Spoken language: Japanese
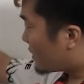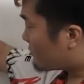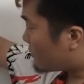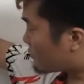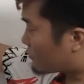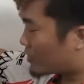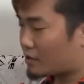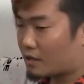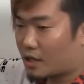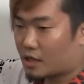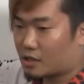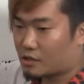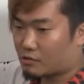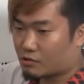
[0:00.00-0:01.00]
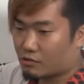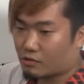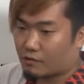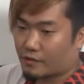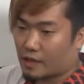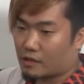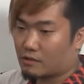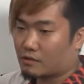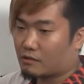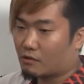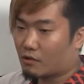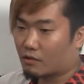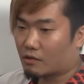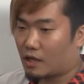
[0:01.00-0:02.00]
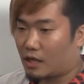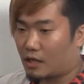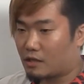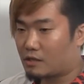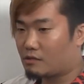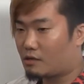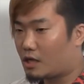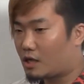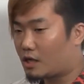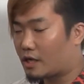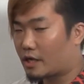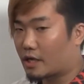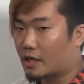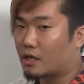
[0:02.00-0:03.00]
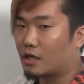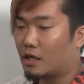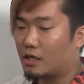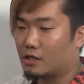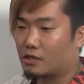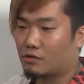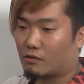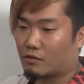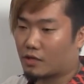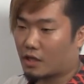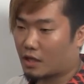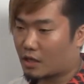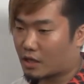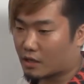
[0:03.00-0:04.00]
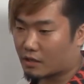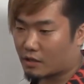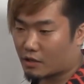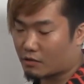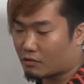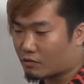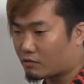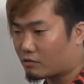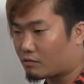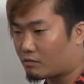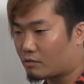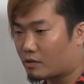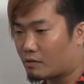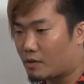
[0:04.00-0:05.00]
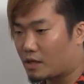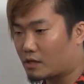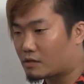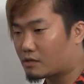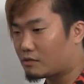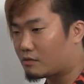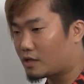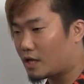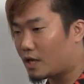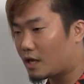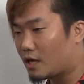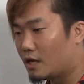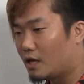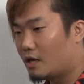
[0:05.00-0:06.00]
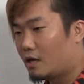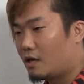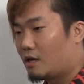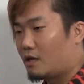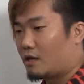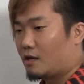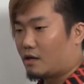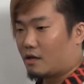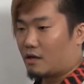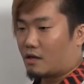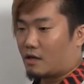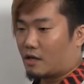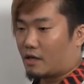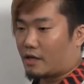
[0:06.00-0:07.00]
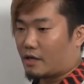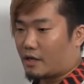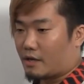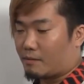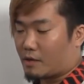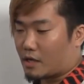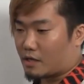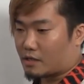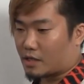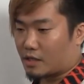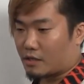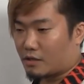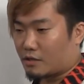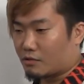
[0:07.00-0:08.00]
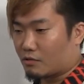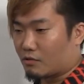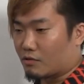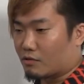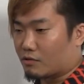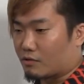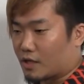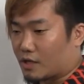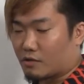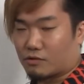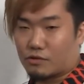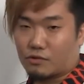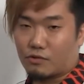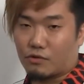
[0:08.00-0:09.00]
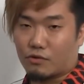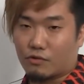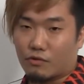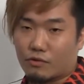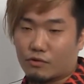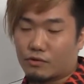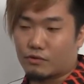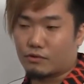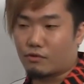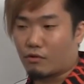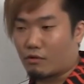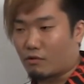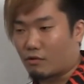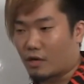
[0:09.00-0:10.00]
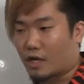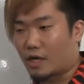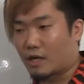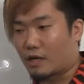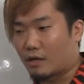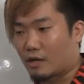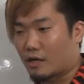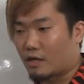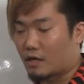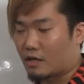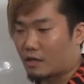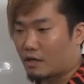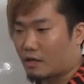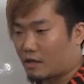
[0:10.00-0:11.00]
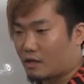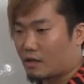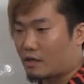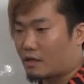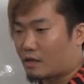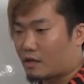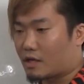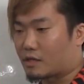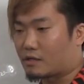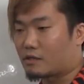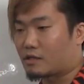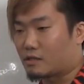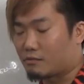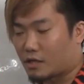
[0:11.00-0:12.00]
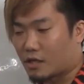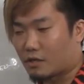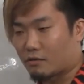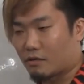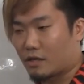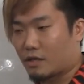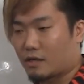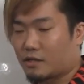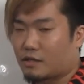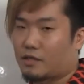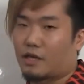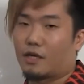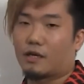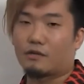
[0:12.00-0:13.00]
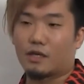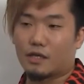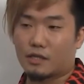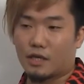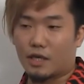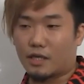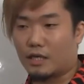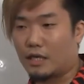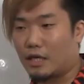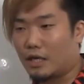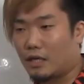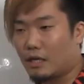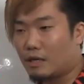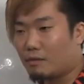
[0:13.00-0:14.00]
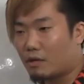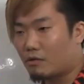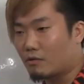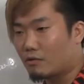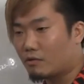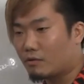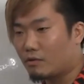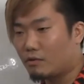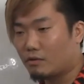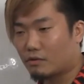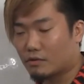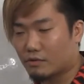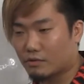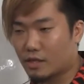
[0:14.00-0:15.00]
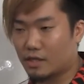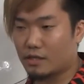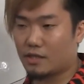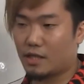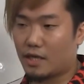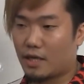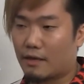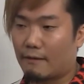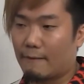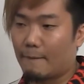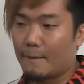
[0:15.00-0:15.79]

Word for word: まあ、この辺の話のちょっと深く掘った話は、えー、限定配信の方でやっていこうと思いますので、えー、まあチャンネル登録とねそっちの方の登録を、えー、がっつり見たい人はしてくださいで、まあ、今後もそういう感じで